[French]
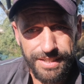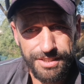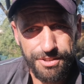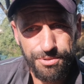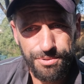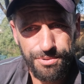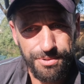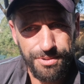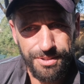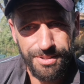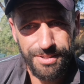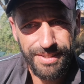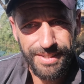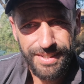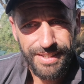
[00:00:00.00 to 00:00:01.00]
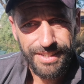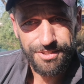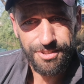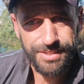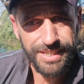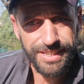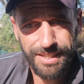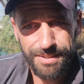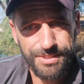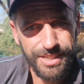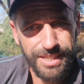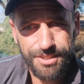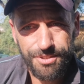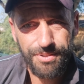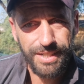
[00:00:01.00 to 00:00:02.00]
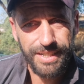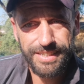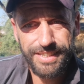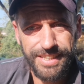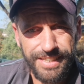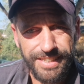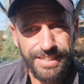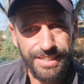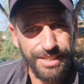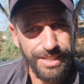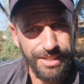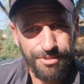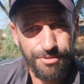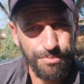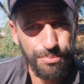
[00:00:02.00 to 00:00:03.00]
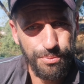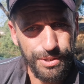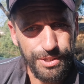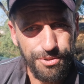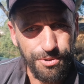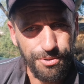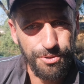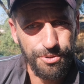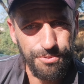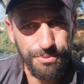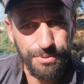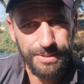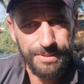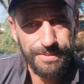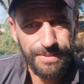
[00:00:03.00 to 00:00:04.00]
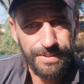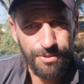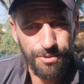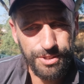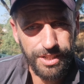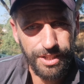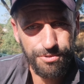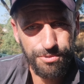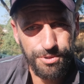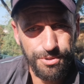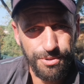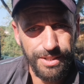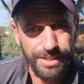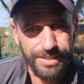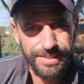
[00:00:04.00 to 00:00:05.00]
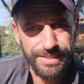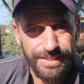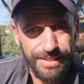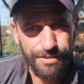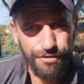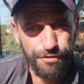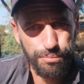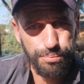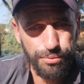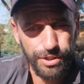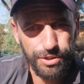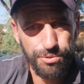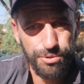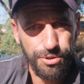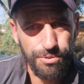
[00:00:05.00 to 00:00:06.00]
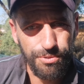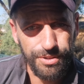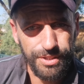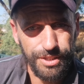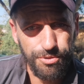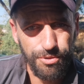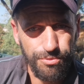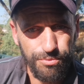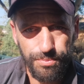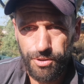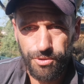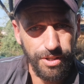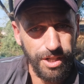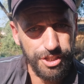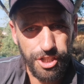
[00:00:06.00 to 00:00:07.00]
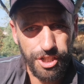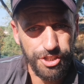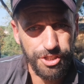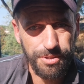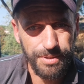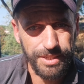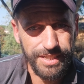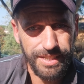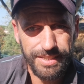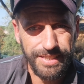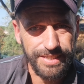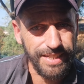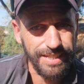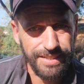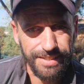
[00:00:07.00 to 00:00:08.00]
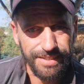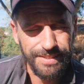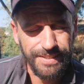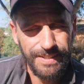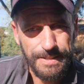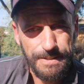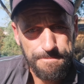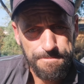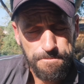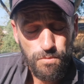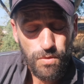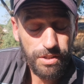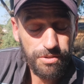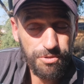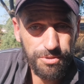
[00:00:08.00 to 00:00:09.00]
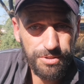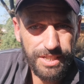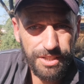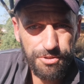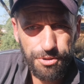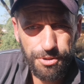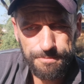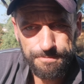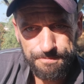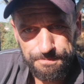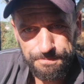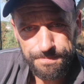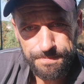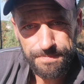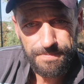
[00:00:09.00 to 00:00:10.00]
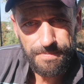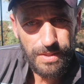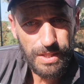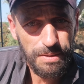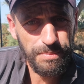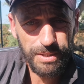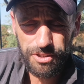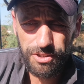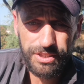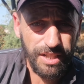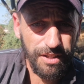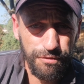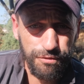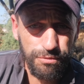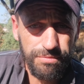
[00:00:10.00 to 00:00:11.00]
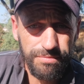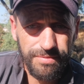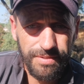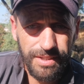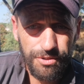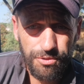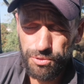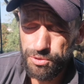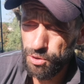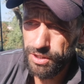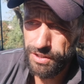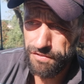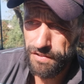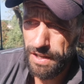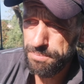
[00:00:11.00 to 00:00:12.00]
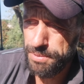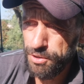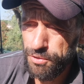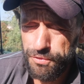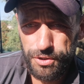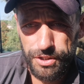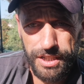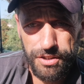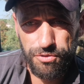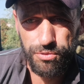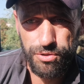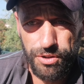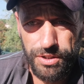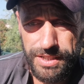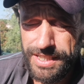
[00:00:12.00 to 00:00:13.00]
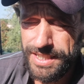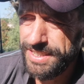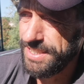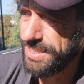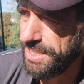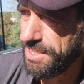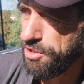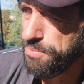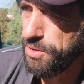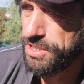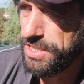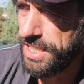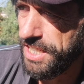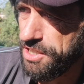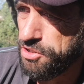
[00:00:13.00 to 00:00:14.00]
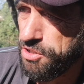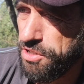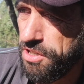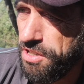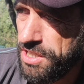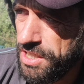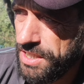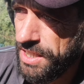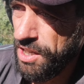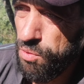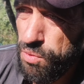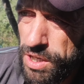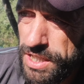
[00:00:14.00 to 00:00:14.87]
Là-dessus, euh, notre détermination est liée et on peut être sûr de nous. Hein. On sera toujours là. Et vous pourrez toujours compter sur nous, mais on ne lâchera jamais, ça c'est certain. Donc c'est sûr. Maintenant, c'est à vous tous ceux qui frappaient aux fenêtres, tous ceux qui laissaient des commentaires, genre euh,